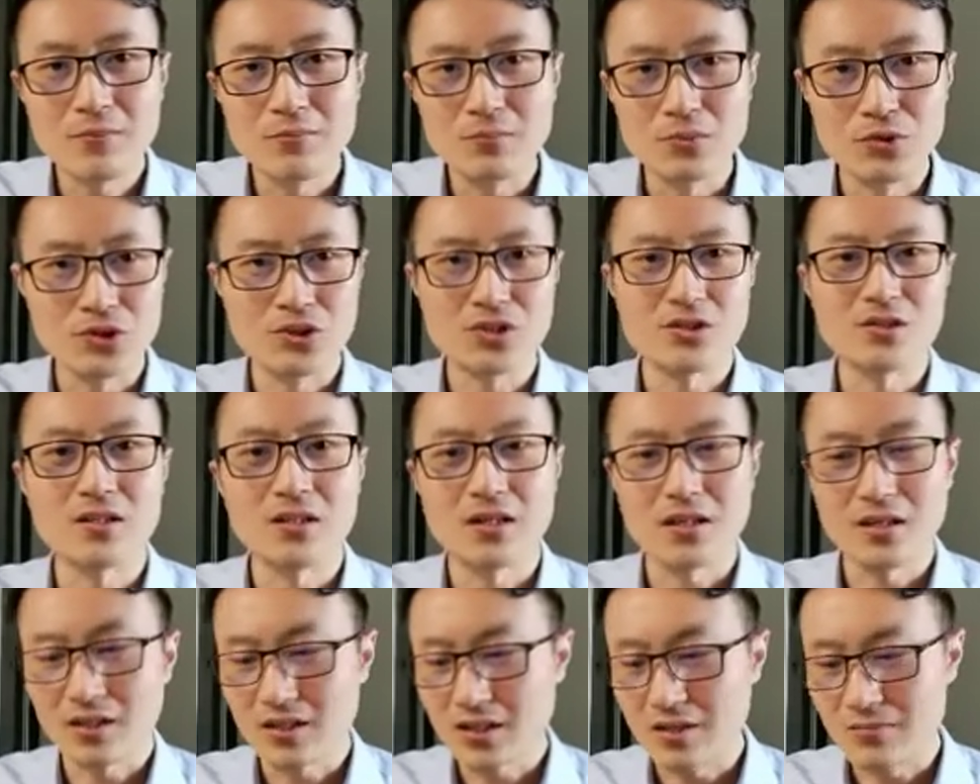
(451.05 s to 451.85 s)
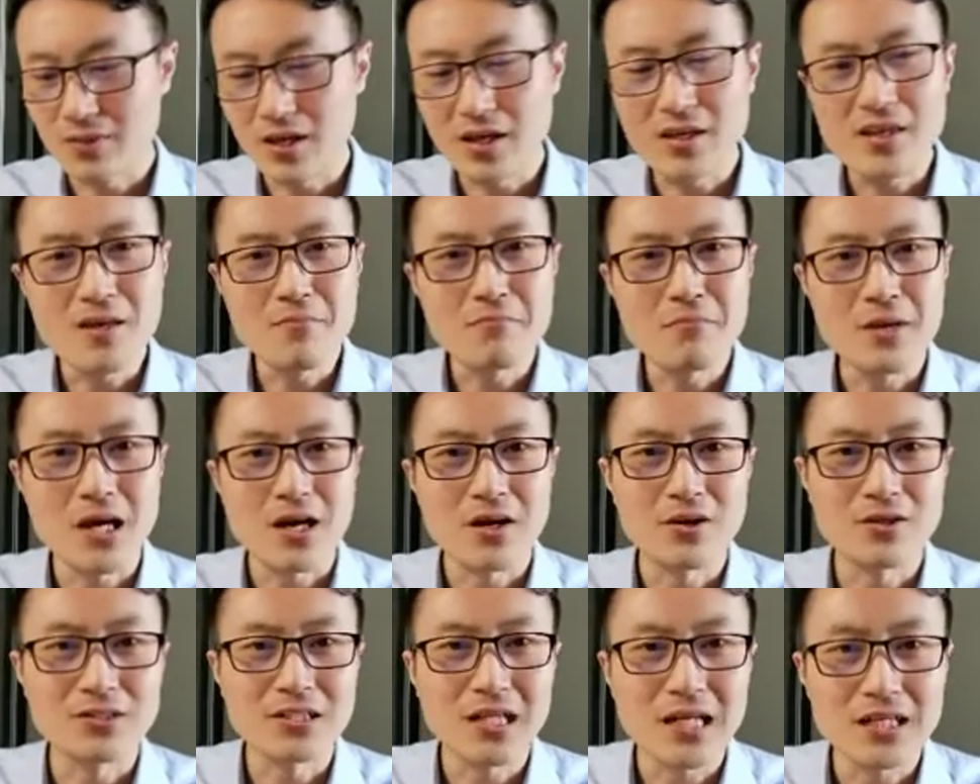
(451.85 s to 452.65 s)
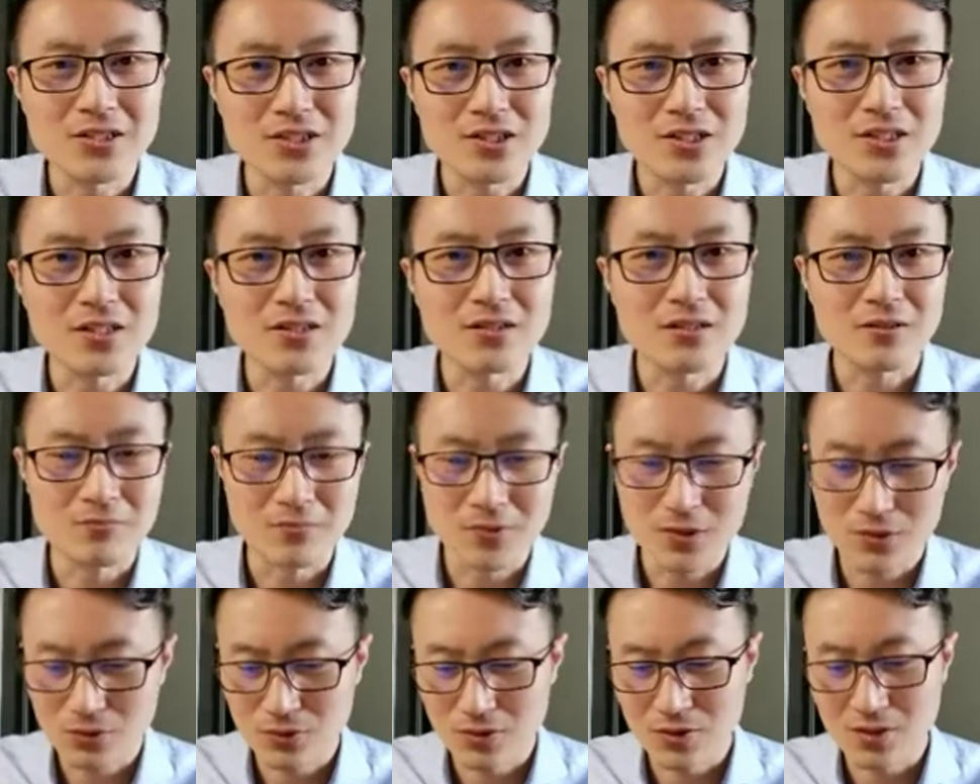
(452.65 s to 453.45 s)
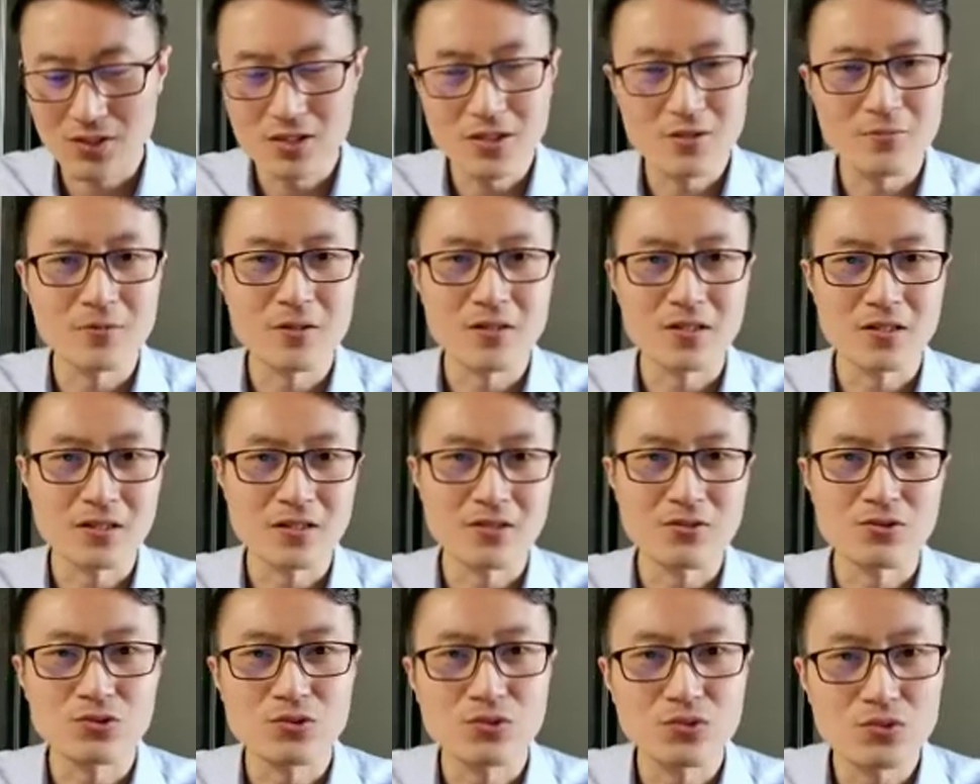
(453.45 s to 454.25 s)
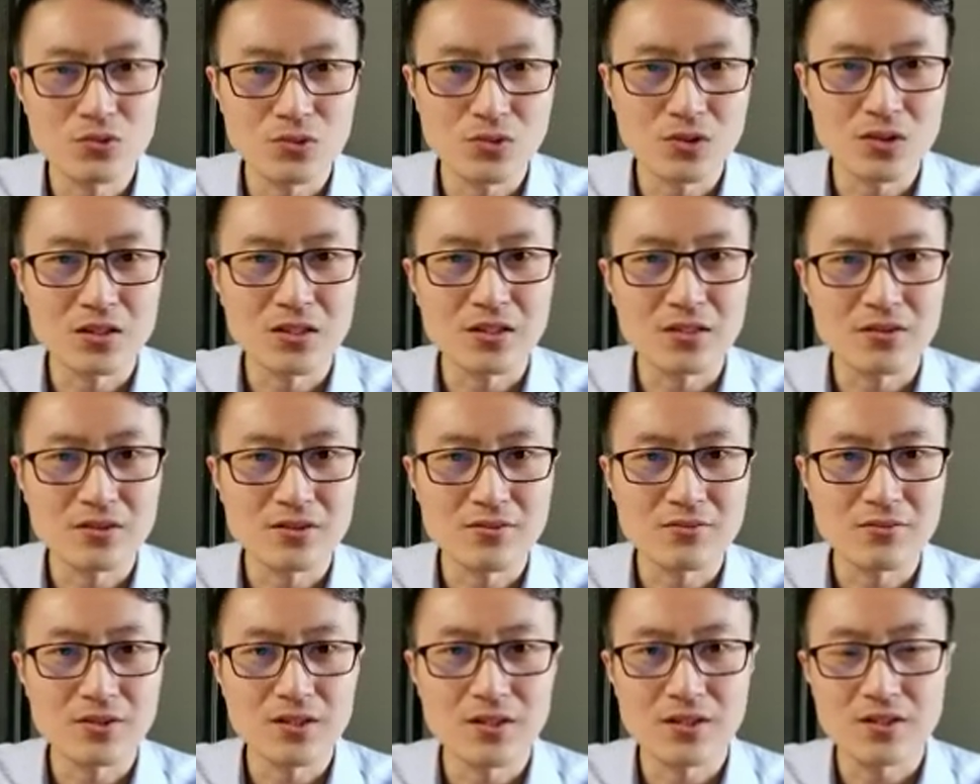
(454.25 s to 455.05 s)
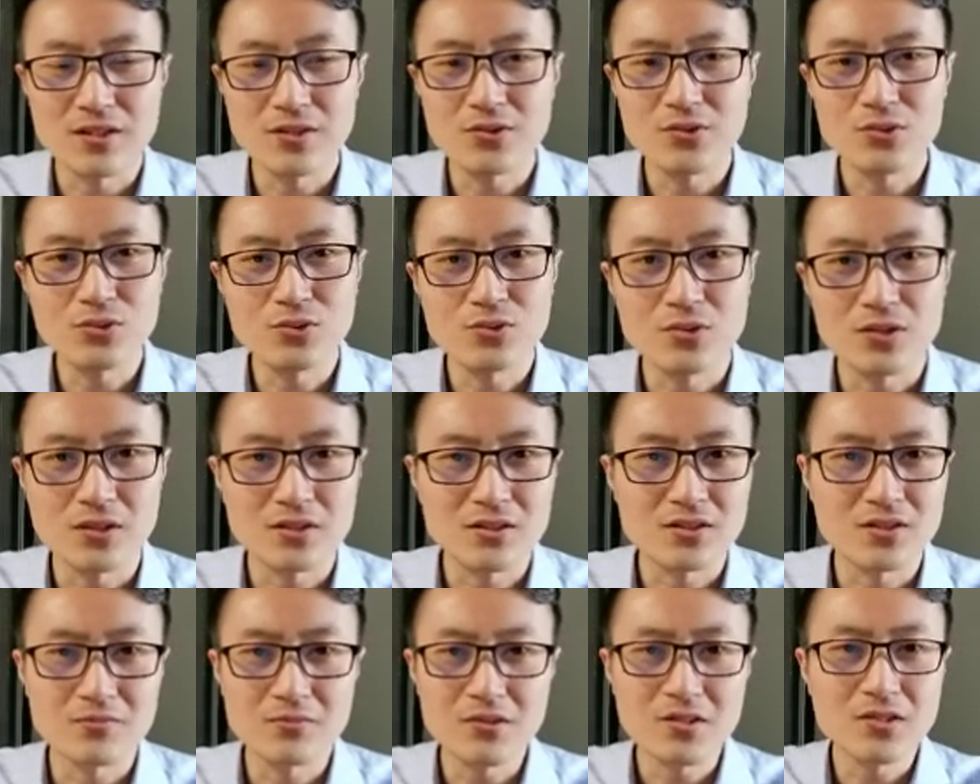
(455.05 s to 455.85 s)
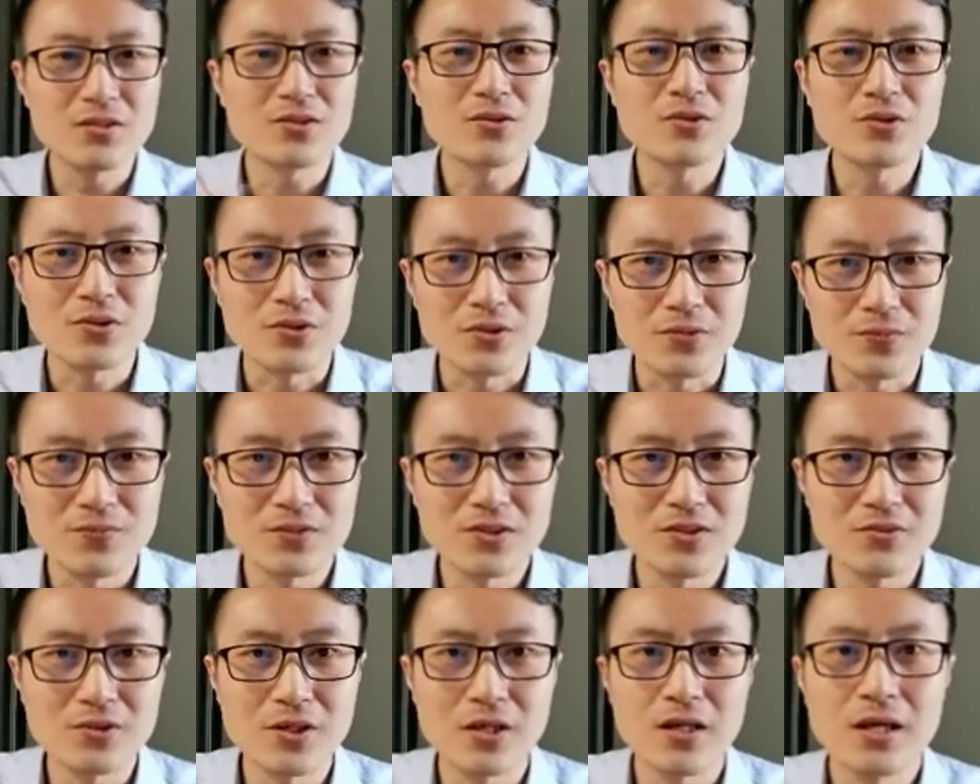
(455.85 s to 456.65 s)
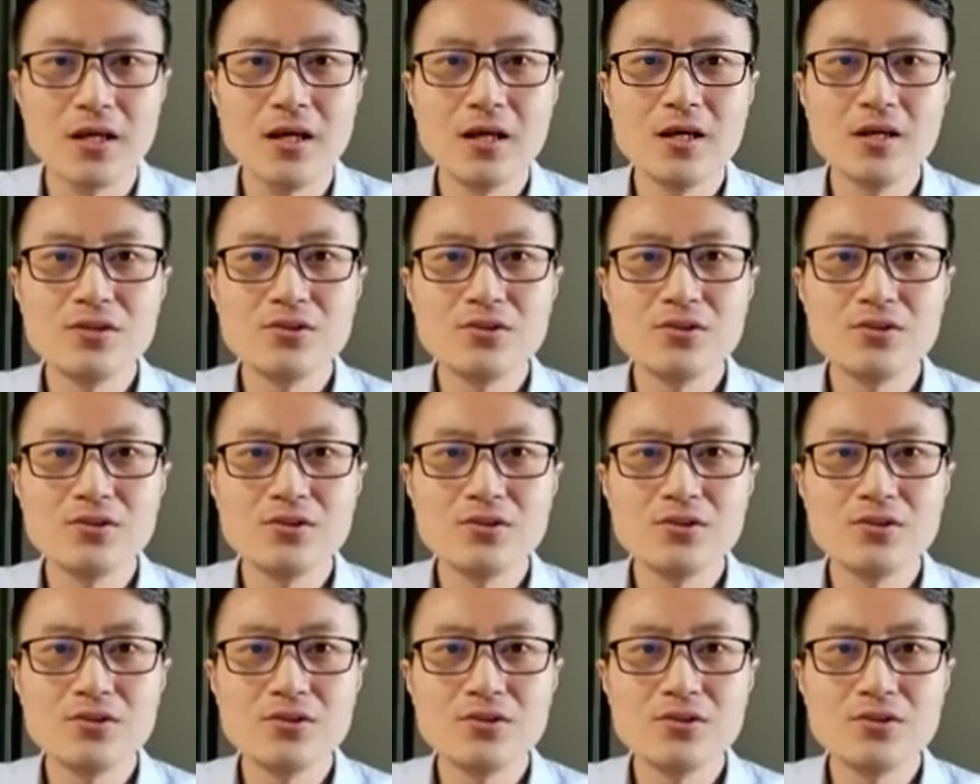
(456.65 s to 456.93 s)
不是的，里面英美澳加新，包括日本人、中国人，对不对？印度人，什么人都有，对不对？